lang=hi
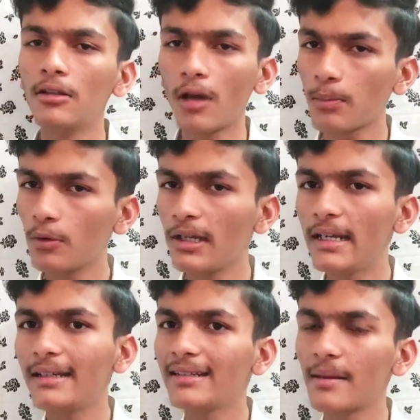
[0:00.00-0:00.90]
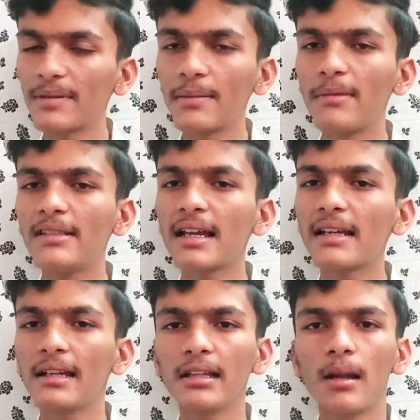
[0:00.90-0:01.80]
तो आपको लिंक डिस्क्रिप्शन मिल
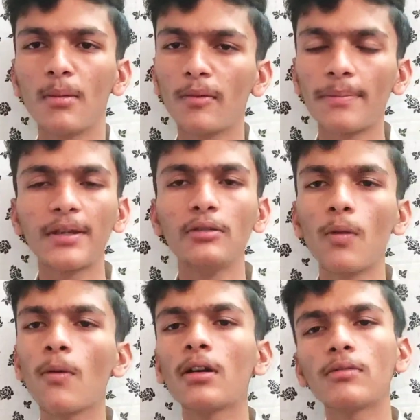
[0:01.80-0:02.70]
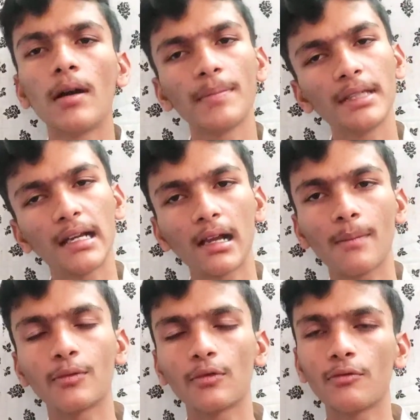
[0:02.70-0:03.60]
जाएगा टेलीग्राम और वेबसाइट दोनों का तो वहां पे जाके
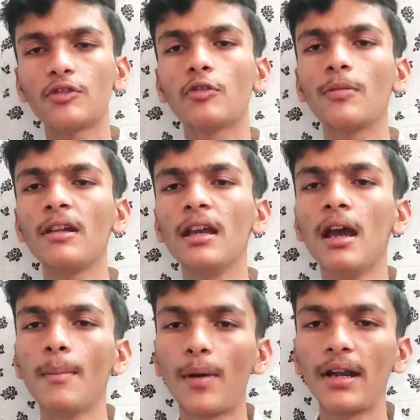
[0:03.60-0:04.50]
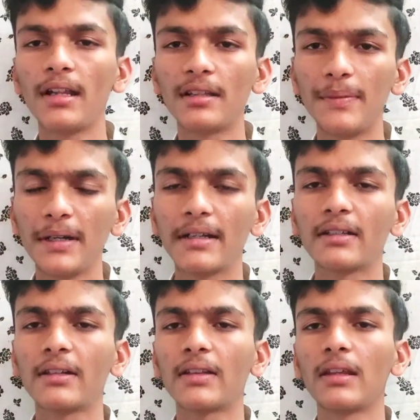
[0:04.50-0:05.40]
आप उसको इसको भी पार्टिसिपेट
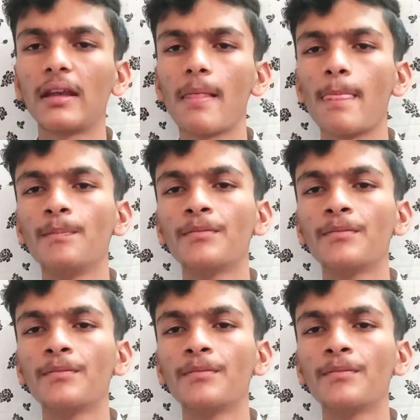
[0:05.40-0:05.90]
कर सकते हैं